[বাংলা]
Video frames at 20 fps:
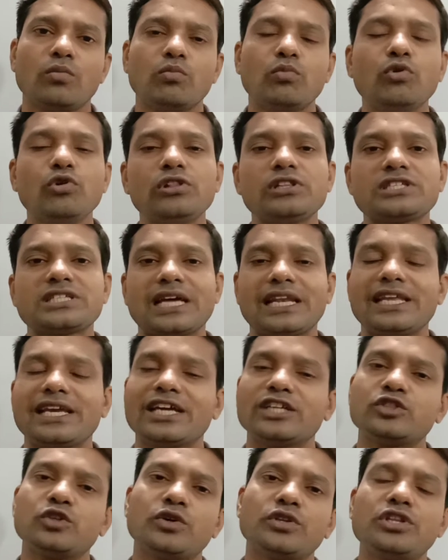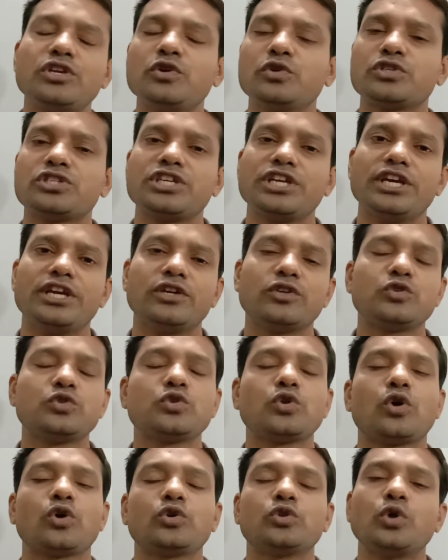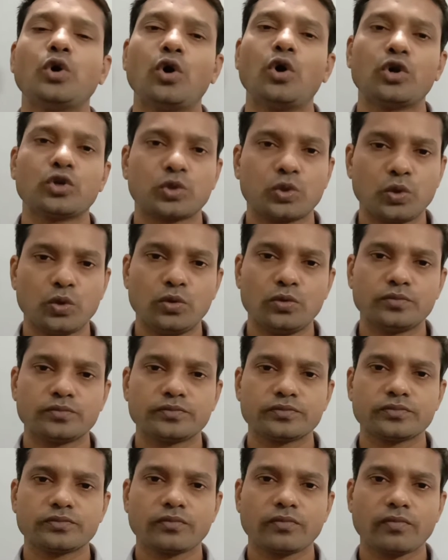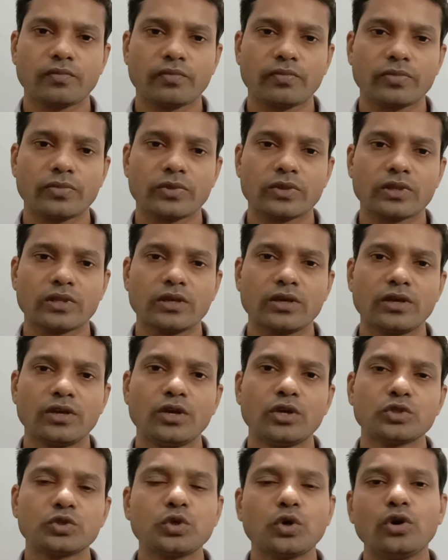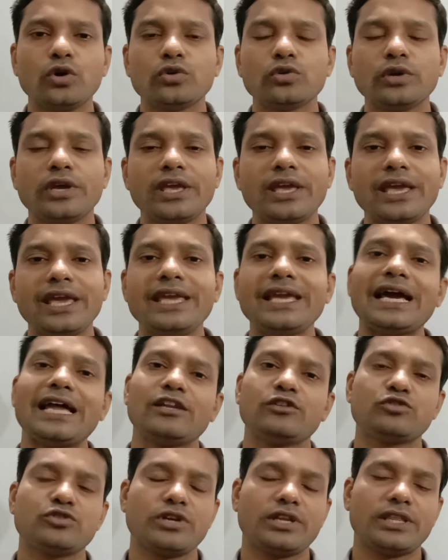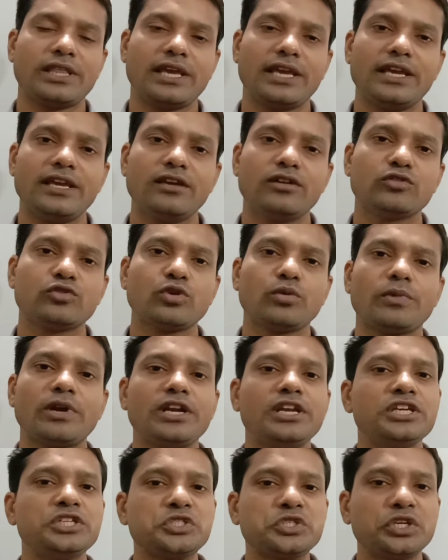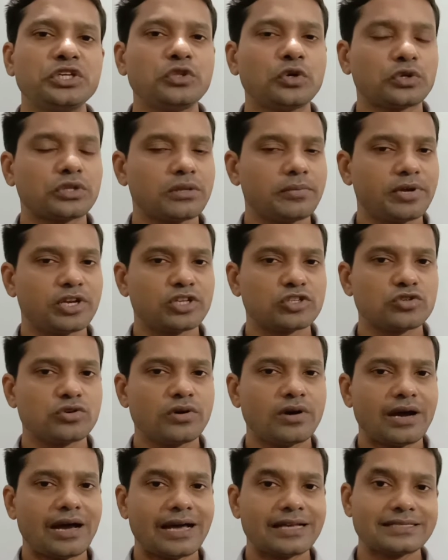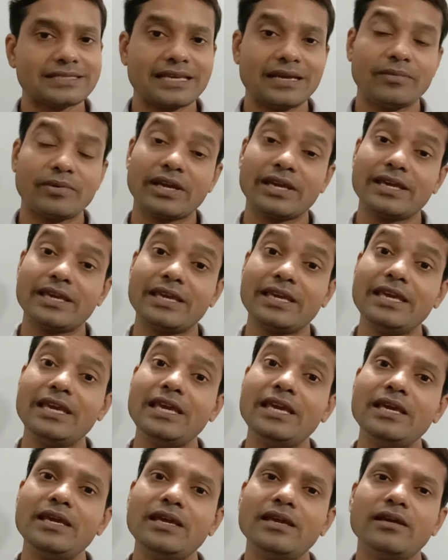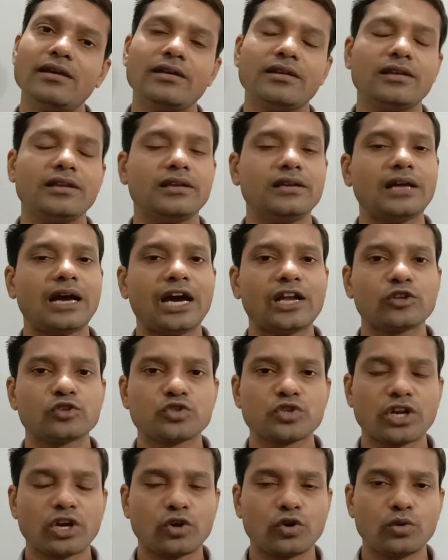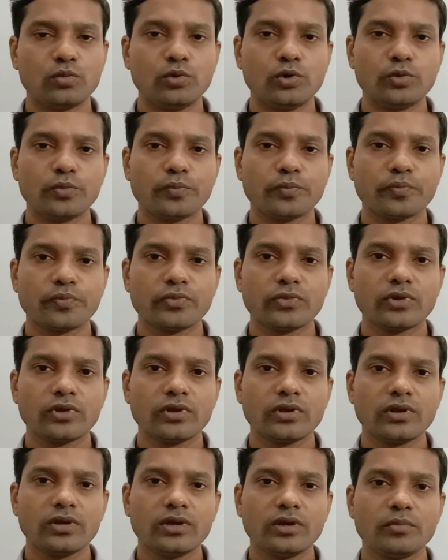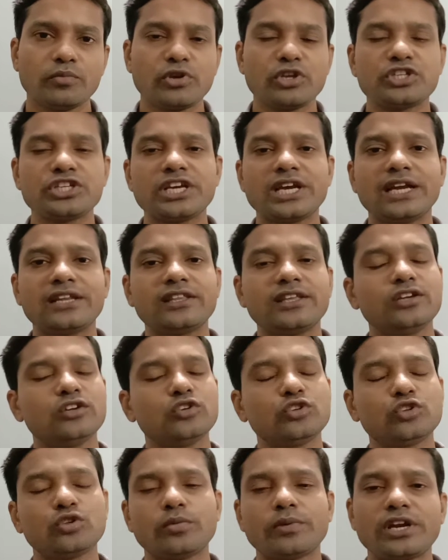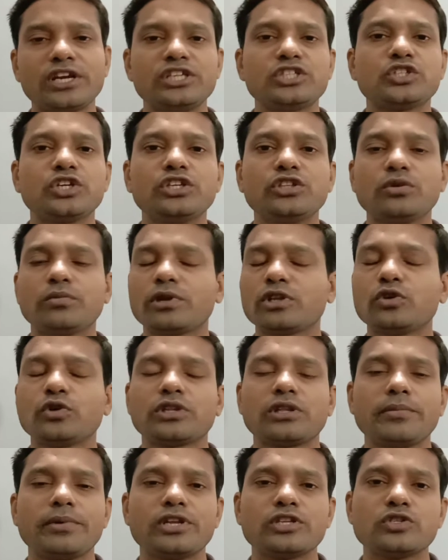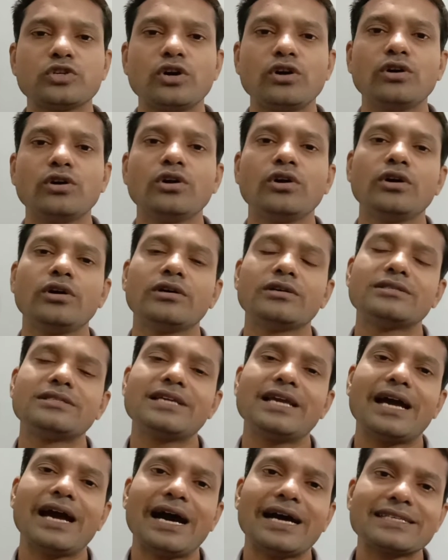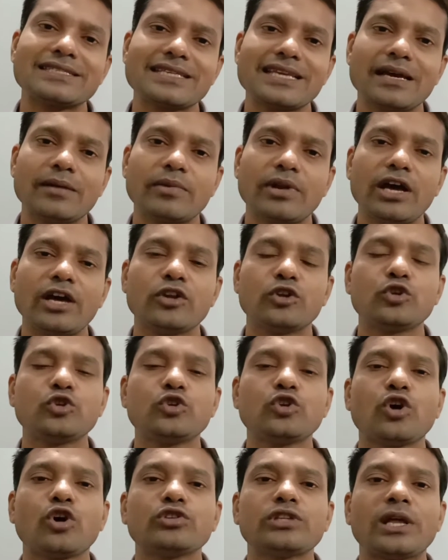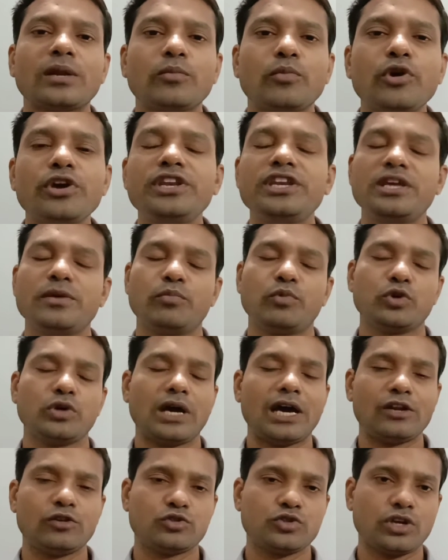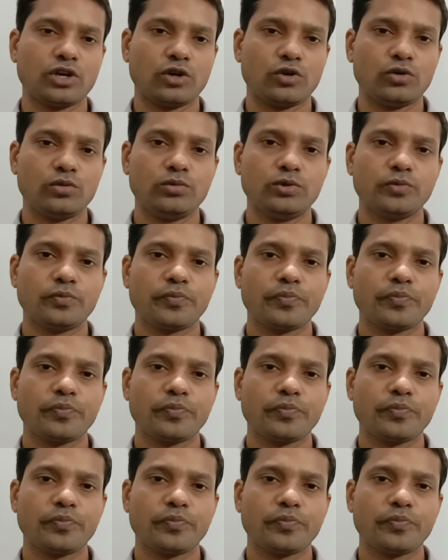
মূল চালিকা শক্তি হচ্ছে নগদ অর্থ তো এই আলোচনা থেকে তোমরা নিশ্চয়ই ধরতে পেরেছ আজকে আমরা কি আলোচনা করব প্রিয় শিক্ষার্থী তোমরা নিশ্চয়ই তোমরা ধরতে পেরেছ যে আজকে আমরা নগদান বই নিয়ে আলোচনা করব